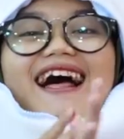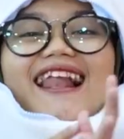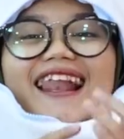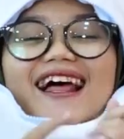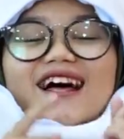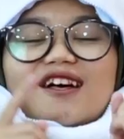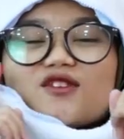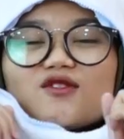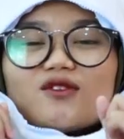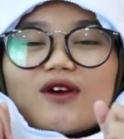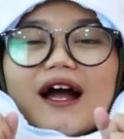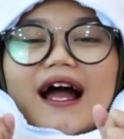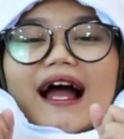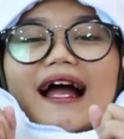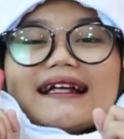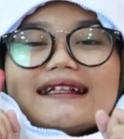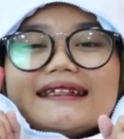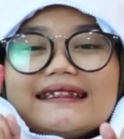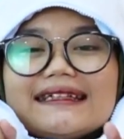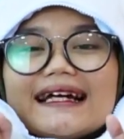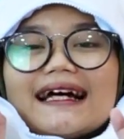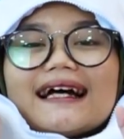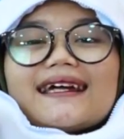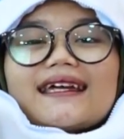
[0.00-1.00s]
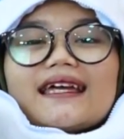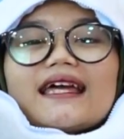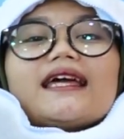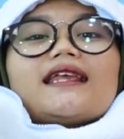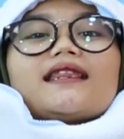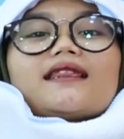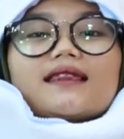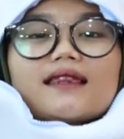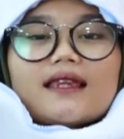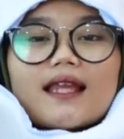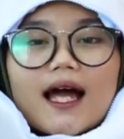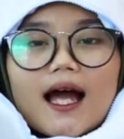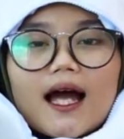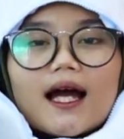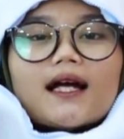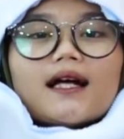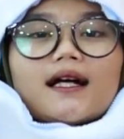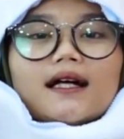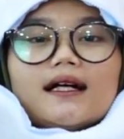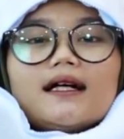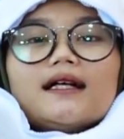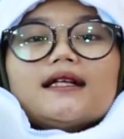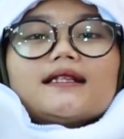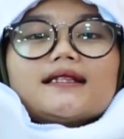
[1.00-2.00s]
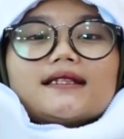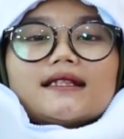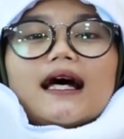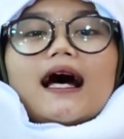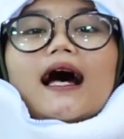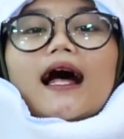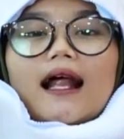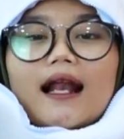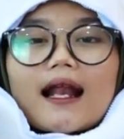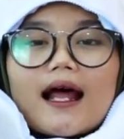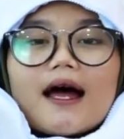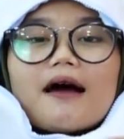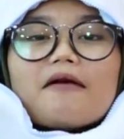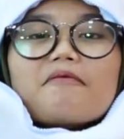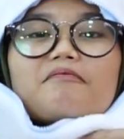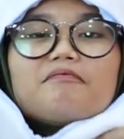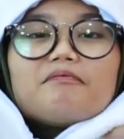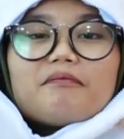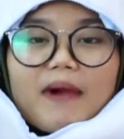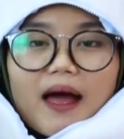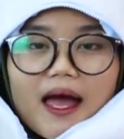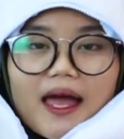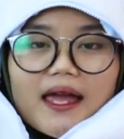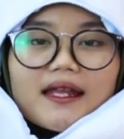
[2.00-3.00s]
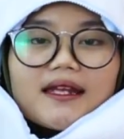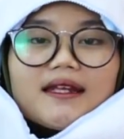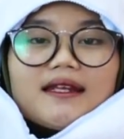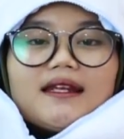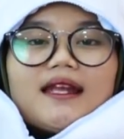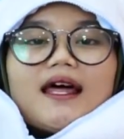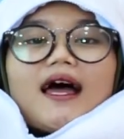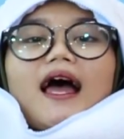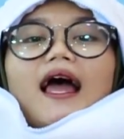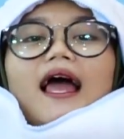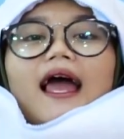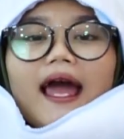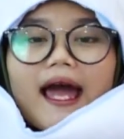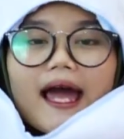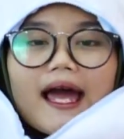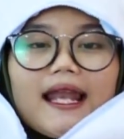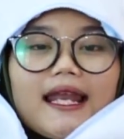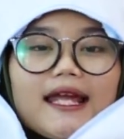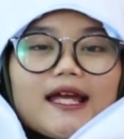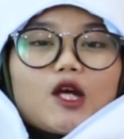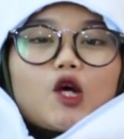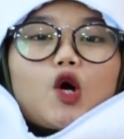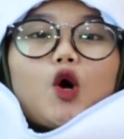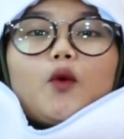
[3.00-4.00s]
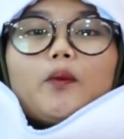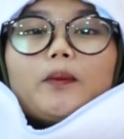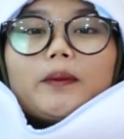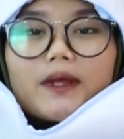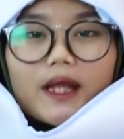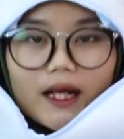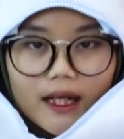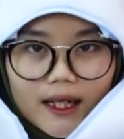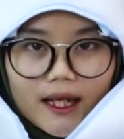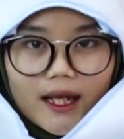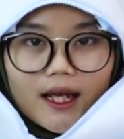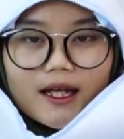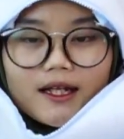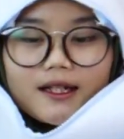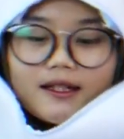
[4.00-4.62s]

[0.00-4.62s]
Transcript: langsung aja kita ke cara main helikopter